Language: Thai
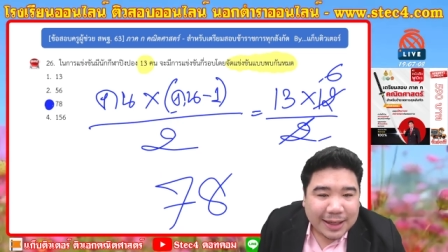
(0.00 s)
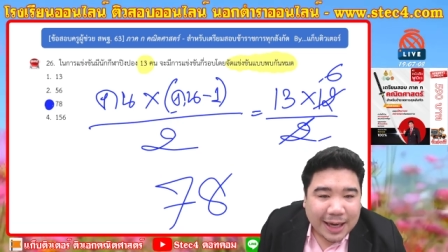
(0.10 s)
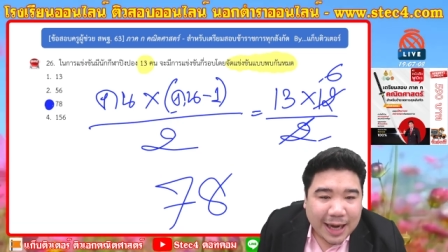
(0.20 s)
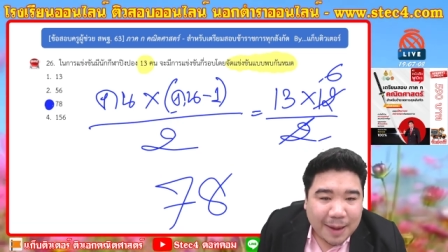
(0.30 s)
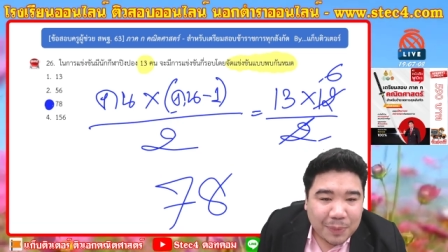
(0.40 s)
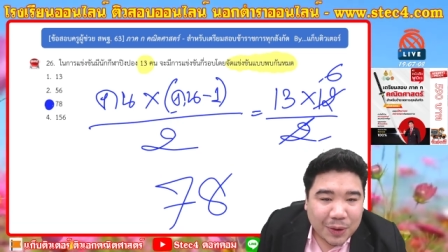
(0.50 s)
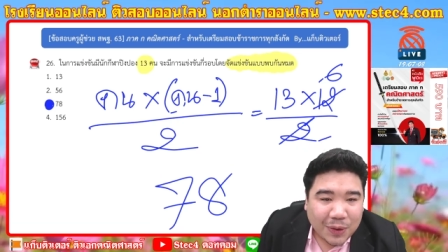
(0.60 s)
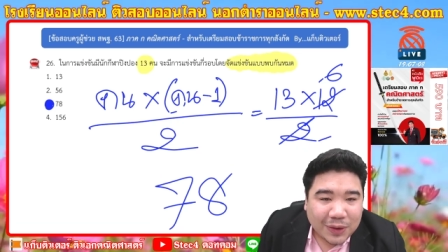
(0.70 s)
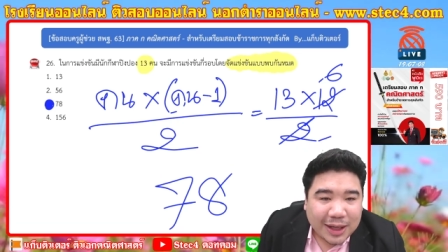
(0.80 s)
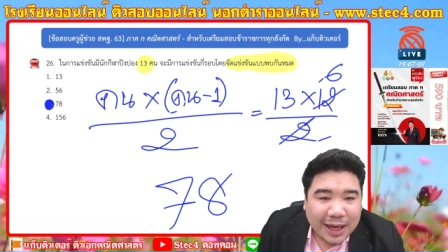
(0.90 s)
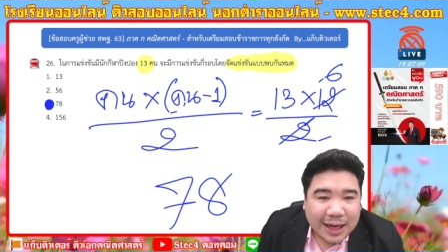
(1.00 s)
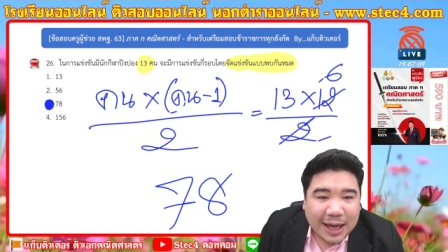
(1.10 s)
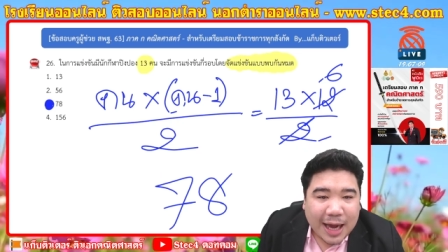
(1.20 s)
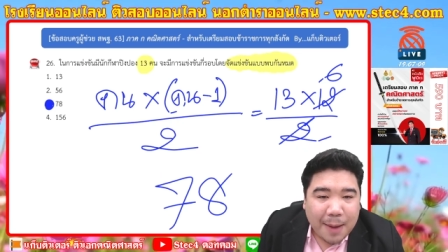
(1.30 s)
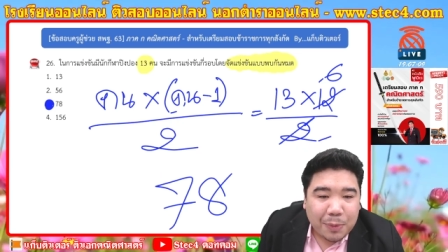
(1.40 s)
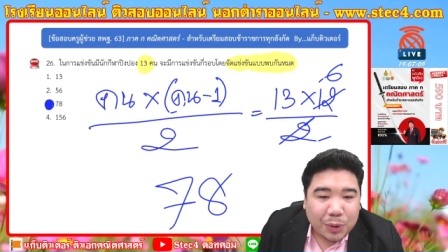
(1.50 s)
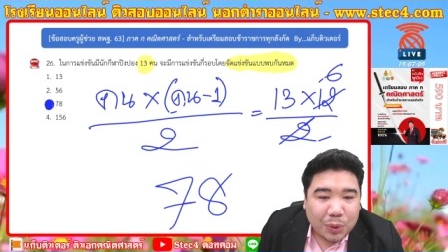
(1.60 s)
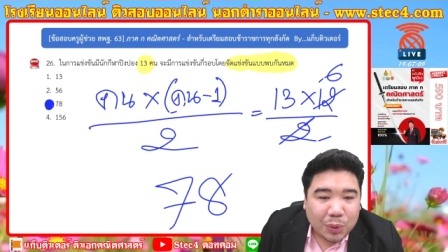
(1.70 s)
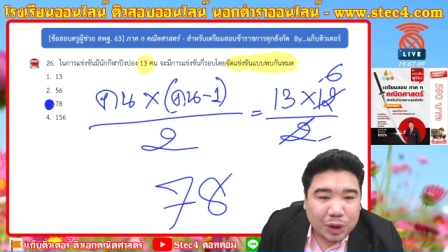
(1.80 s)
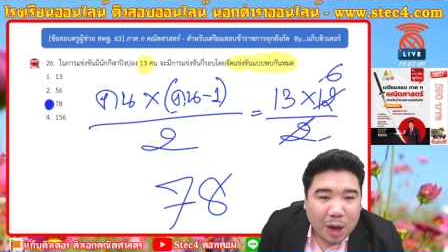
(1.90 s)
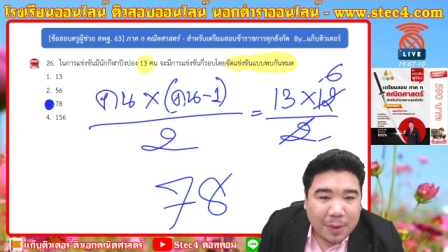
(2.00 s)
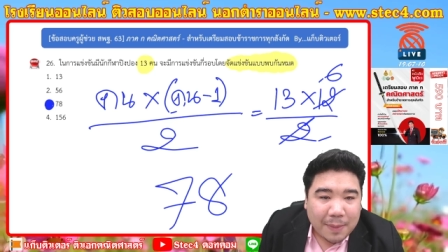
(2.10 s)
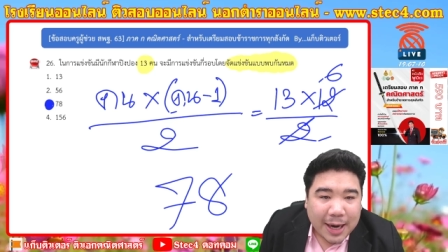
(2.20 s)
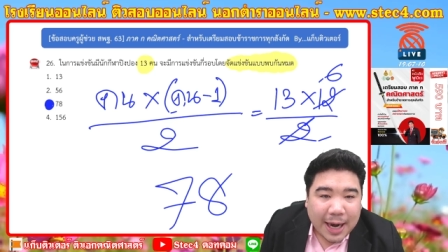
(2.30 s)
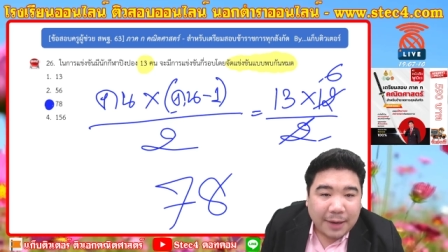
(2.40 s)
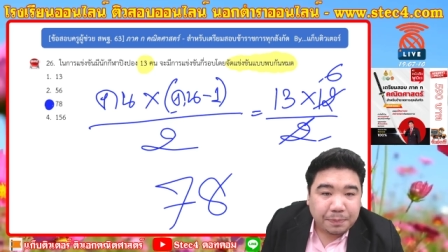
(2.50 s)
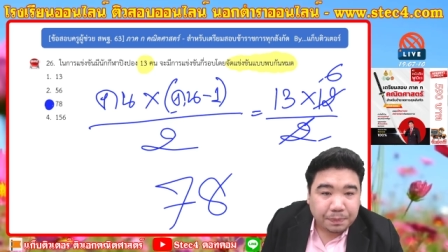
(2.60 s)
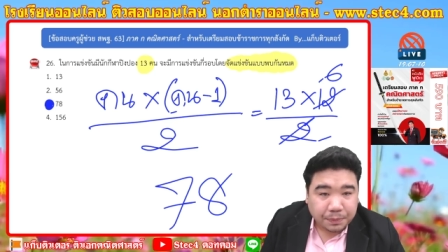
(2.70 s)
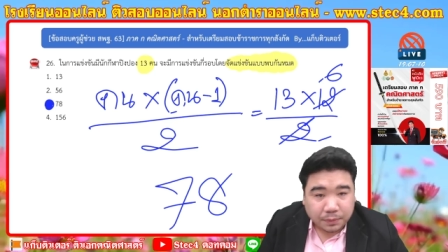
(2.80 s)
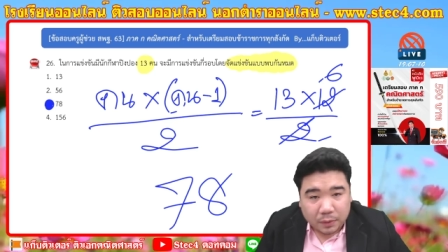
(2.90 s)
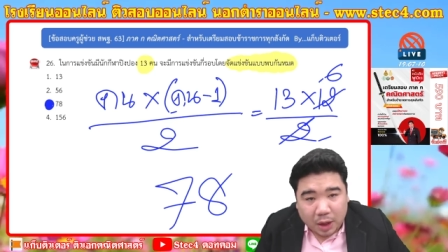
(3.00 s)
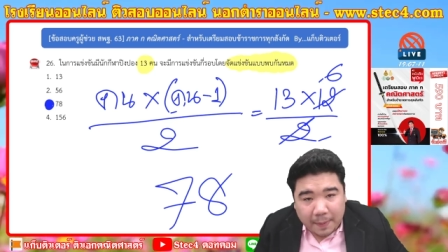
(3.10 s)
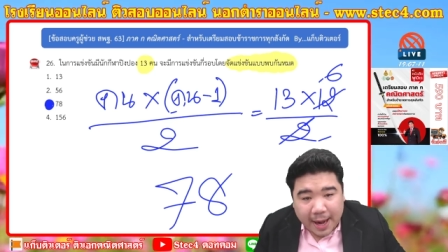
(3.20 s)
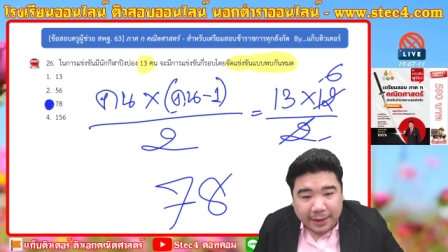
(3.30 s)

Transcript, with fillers: นะครับ โอเคนะครับคุณครูตอบกันมานะ ต่อไป